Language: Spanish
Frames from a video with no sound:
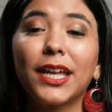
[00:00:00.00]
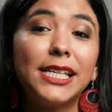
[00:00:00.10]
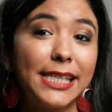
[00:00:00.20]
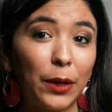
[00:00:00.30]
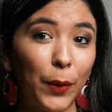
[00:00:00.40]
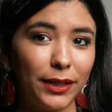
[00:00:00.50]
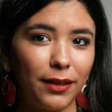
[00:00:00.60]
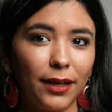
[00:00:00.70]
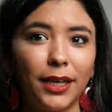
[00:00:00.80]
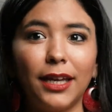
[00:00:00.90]
Se
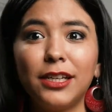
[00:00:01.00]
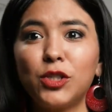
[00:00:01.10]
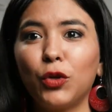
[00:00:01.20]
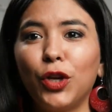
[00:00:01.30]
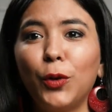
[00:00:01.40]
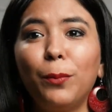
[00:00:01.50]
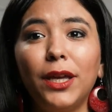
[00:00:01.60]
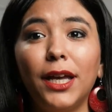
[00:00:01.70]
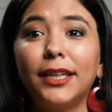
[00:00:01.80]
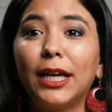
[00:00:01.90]
cuenta que hay quien sostiene un
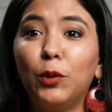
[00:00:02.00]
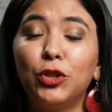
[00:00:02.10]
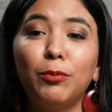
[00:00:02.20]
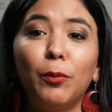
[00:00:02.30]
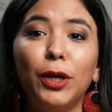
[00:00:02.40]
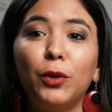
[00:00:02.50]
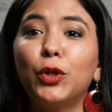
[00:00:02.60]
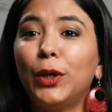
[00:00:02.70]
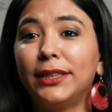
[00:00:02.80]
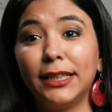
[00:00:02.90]
billete en el último
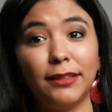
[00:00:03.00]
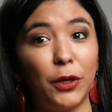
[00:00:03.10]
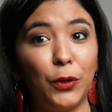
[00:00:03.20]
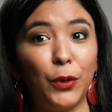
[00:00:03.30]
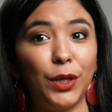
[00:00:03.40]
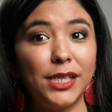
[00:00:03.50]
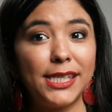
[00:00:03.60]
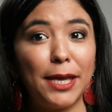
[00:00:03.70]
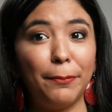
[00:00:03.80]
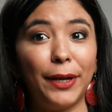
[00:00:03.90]
minuto del 31 de
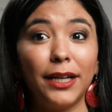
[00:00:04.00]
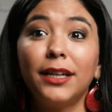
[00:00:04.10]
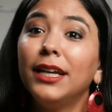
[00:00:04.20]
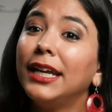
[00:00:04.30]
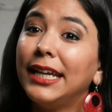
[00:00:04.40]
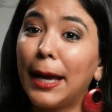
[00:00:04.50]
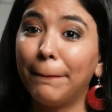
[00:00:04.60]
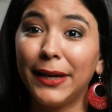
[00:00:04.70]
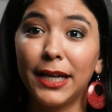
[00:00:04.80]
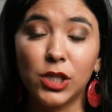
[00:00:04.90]
diciembre y
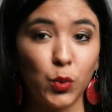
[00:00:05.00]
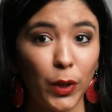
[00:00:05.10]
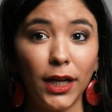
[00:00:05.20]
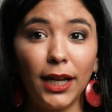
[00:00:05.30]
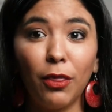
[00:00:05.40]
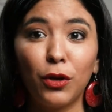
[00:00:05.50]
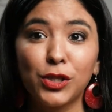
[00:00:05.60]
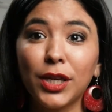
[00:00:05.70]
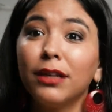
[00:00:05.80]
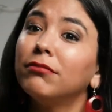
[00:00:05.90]
apenas suenan las
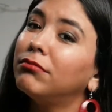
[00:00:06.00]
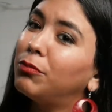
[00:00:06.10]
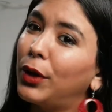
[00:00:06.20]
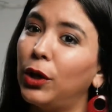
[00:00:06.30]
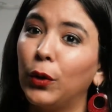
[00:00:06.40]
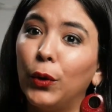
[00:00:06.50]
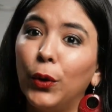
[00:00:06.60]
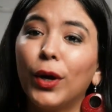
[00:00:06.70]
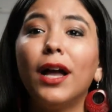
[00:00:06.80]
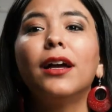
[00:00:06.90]
12, pues lo
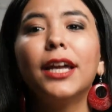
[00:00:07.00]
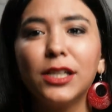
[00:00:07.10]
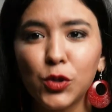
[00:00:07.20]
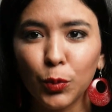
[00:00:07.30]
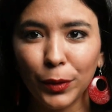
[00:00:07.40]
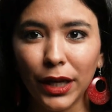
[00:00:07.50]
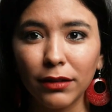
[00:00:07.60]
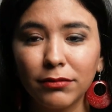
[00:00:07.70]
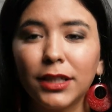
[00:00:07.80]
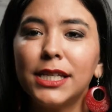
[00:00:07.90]
coloca en su pie.